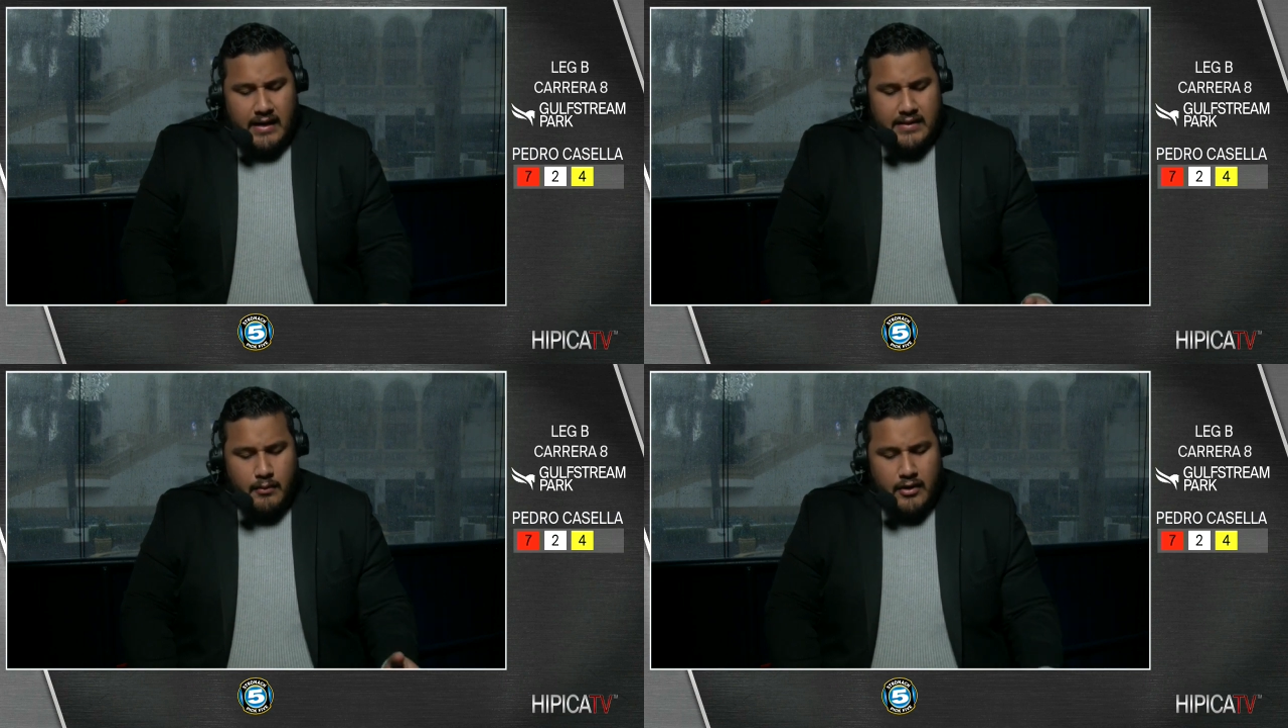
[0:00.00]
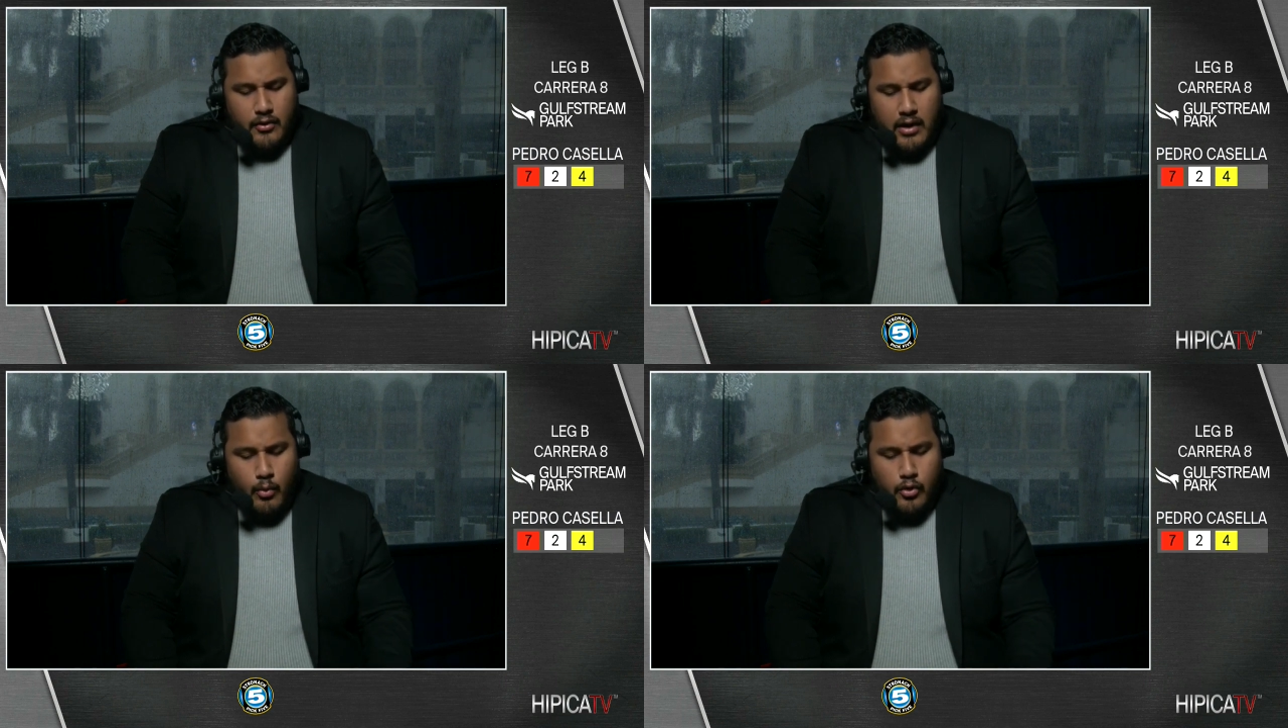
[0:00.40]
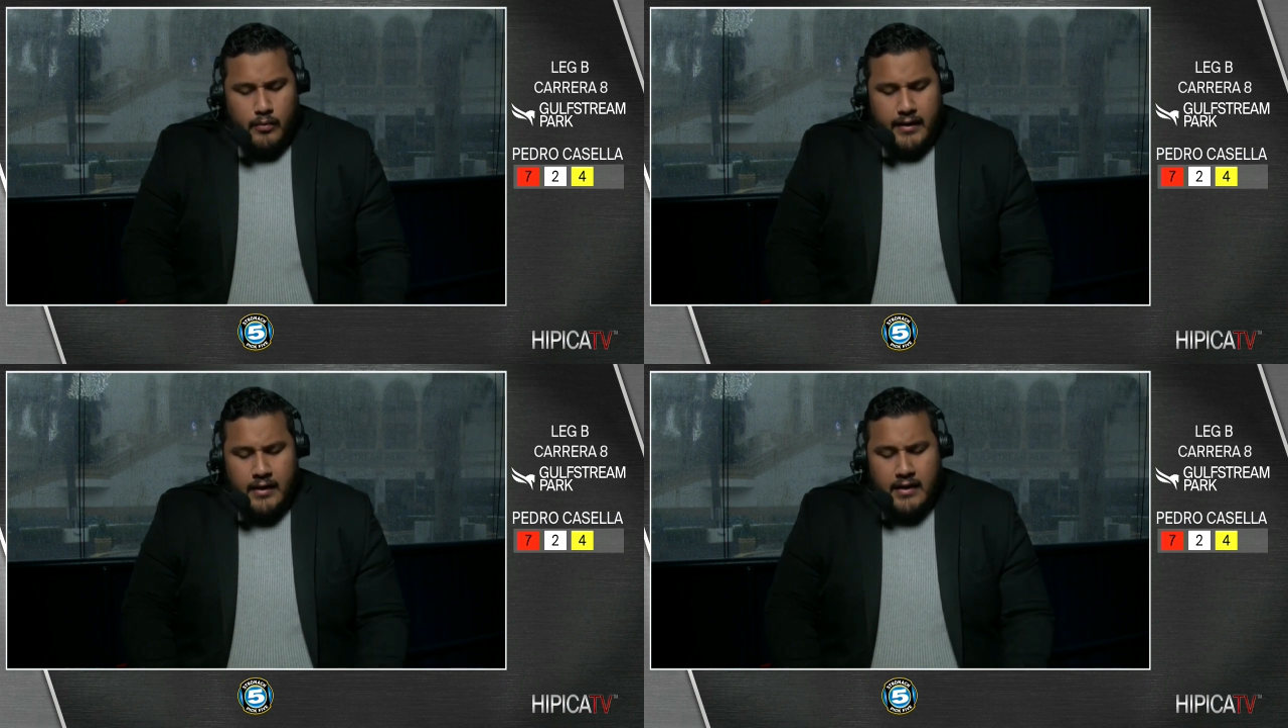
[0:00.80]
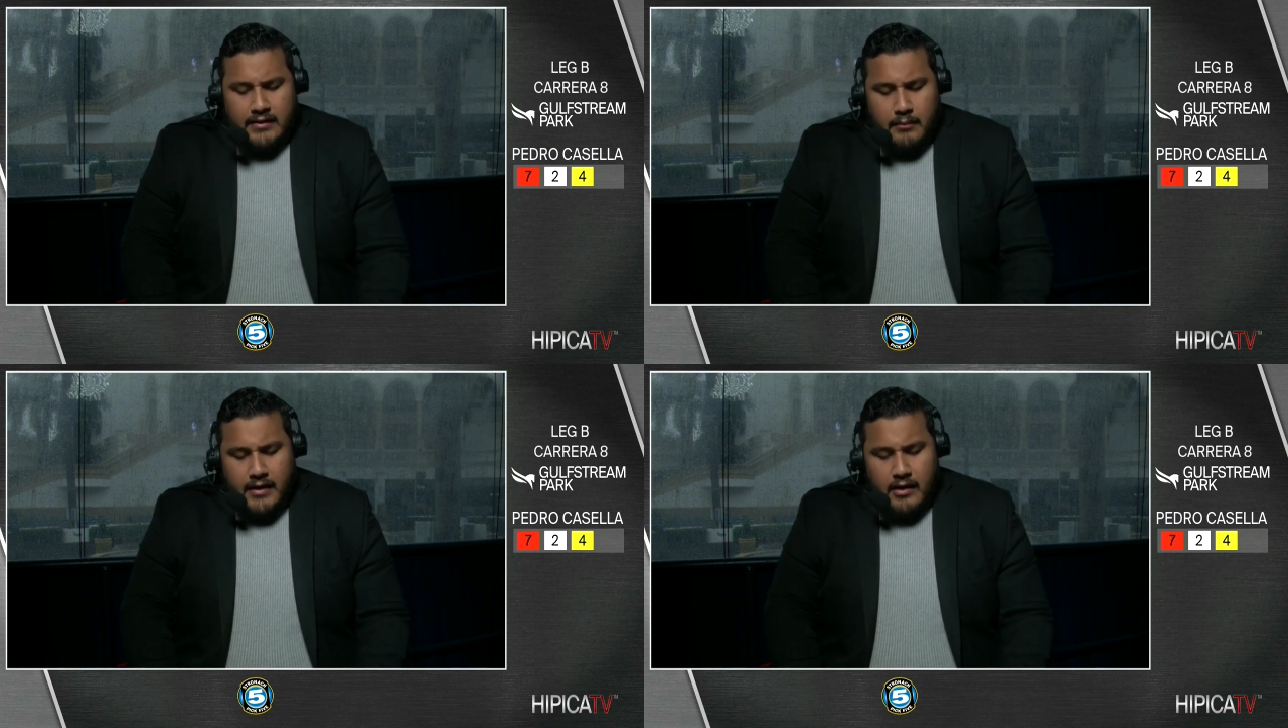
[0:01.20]
La llevaron a Woodbine,
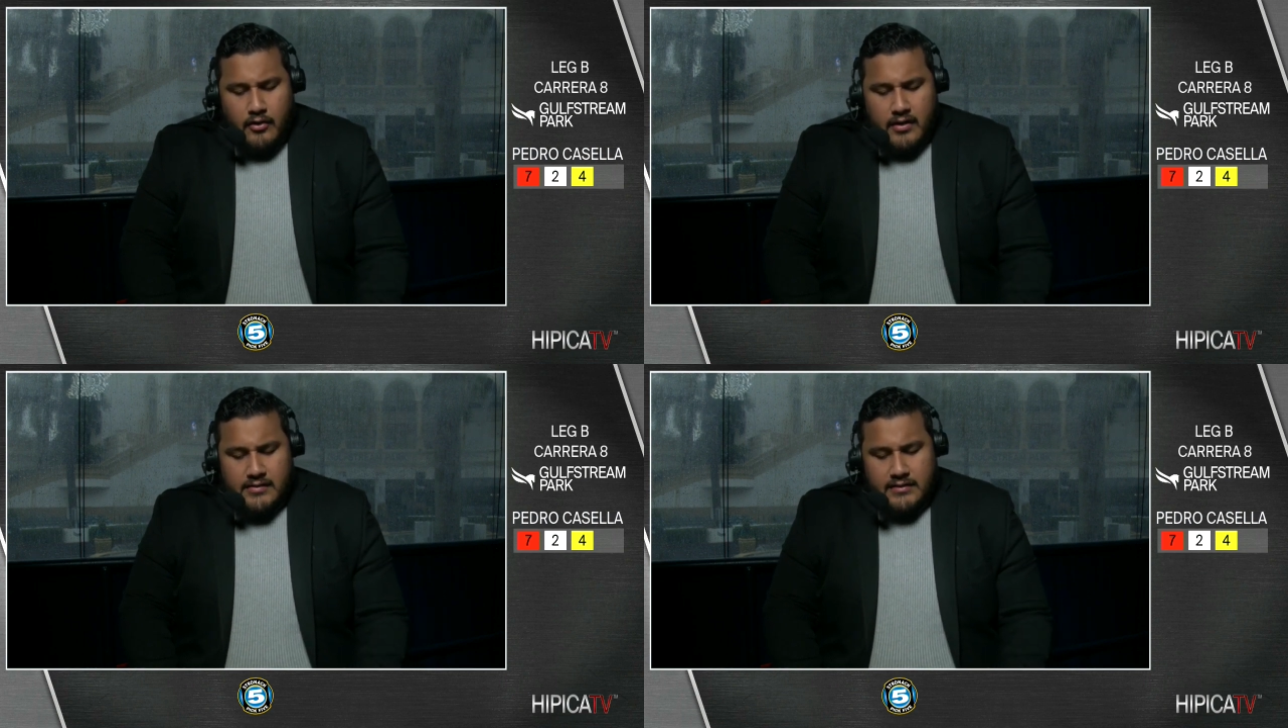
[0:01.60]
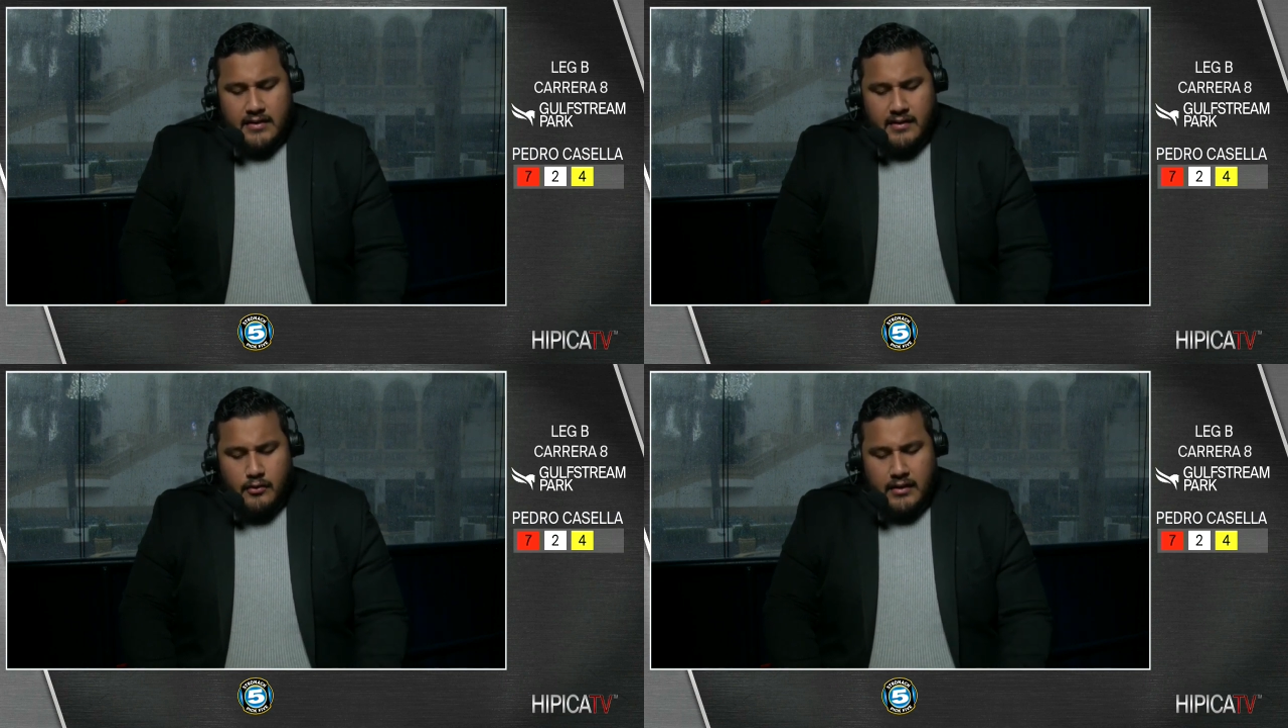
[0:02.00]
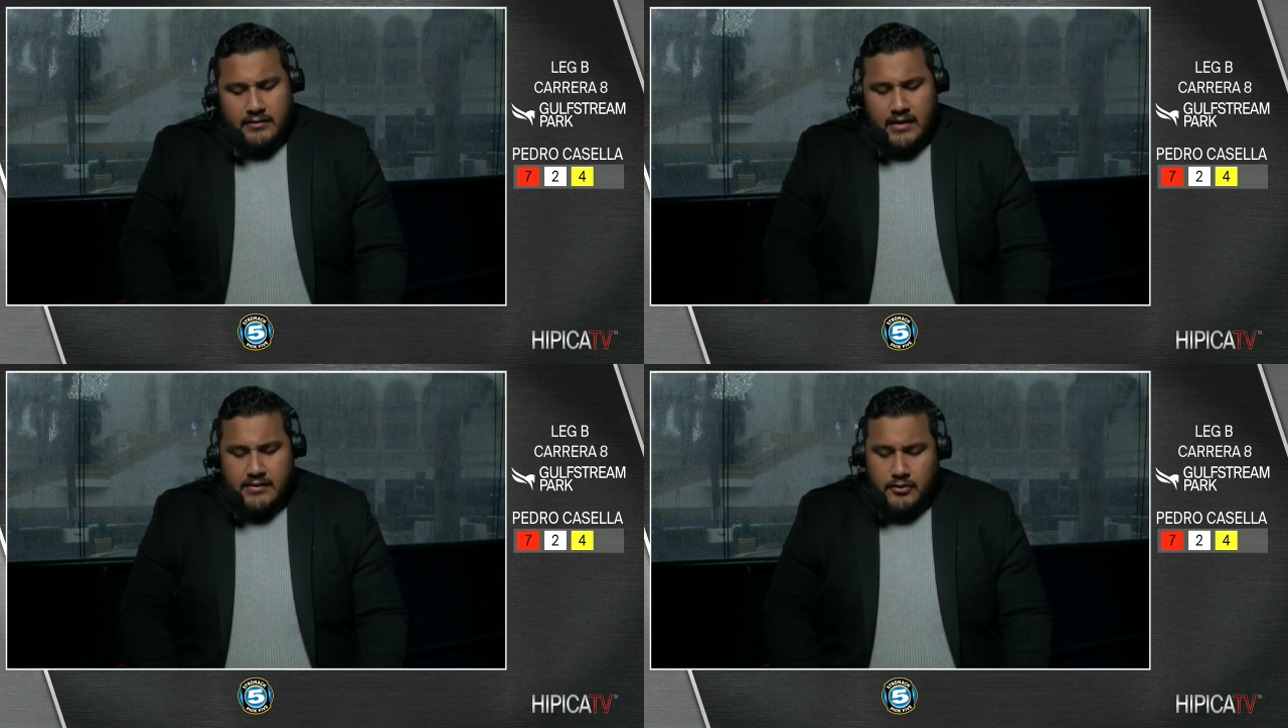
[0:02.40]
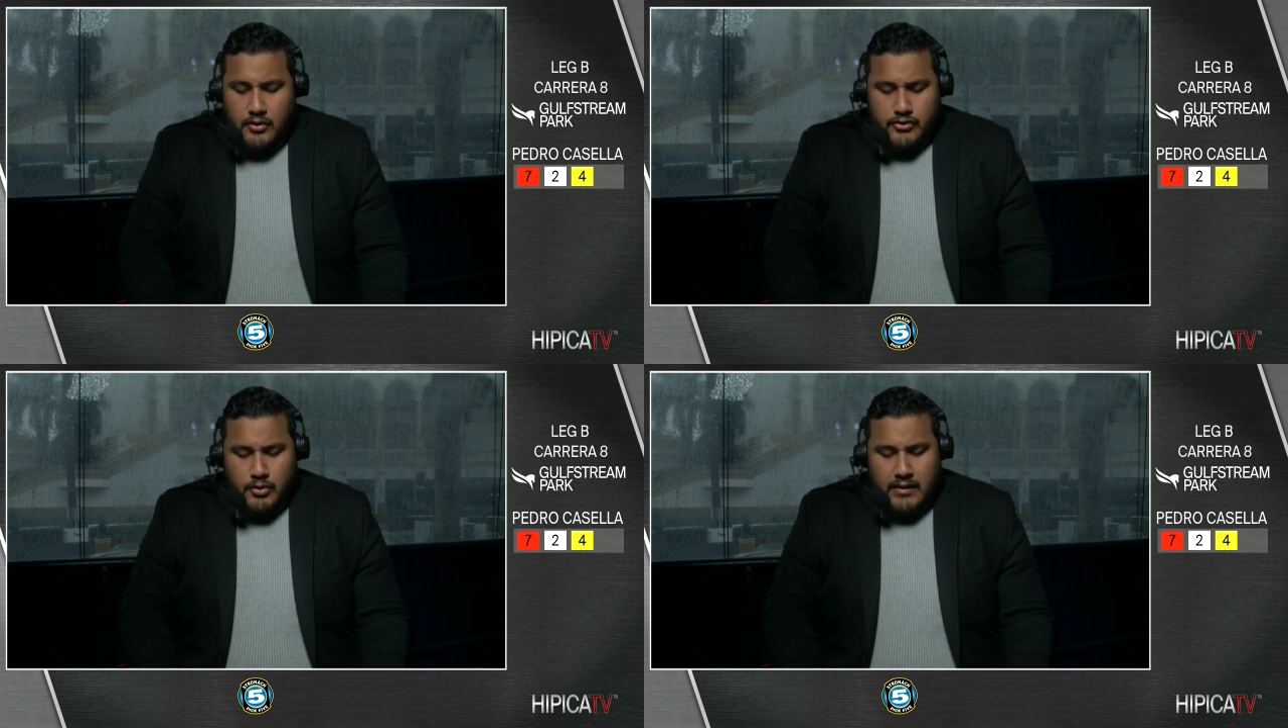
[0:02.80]
también a correr en sintética con un stakes, Si no
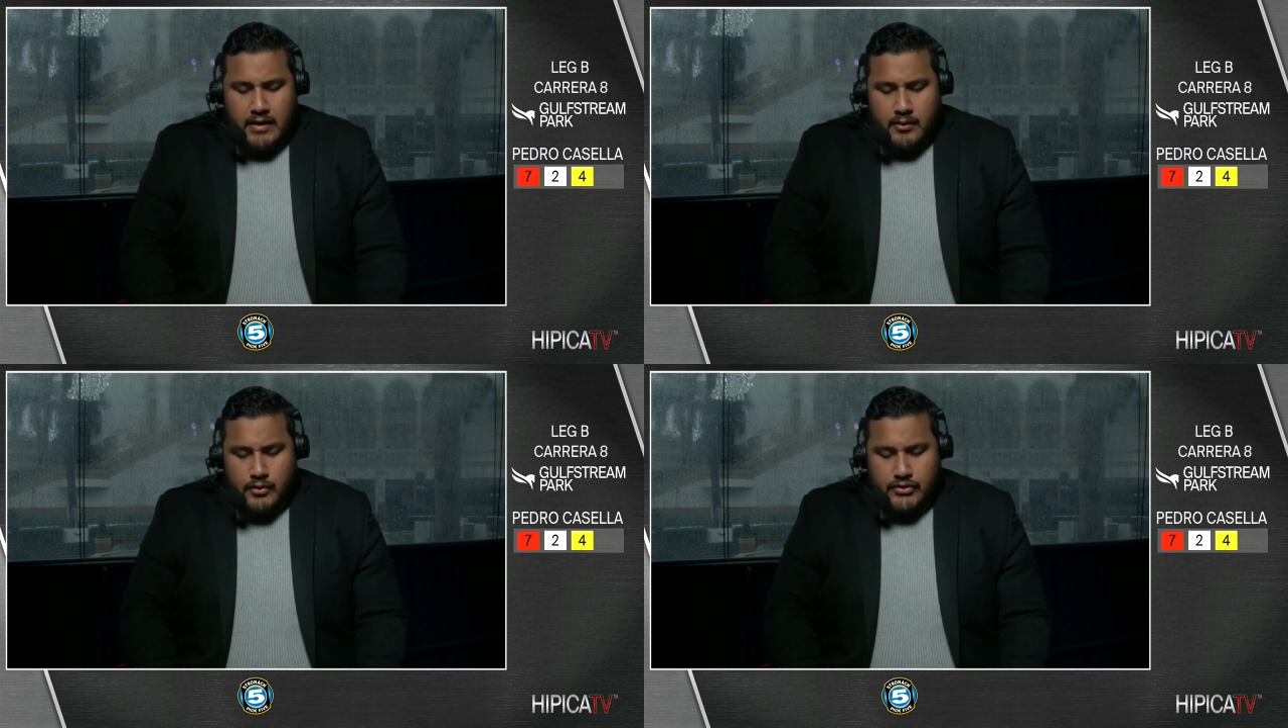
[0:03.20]
lo hizo mal, arribó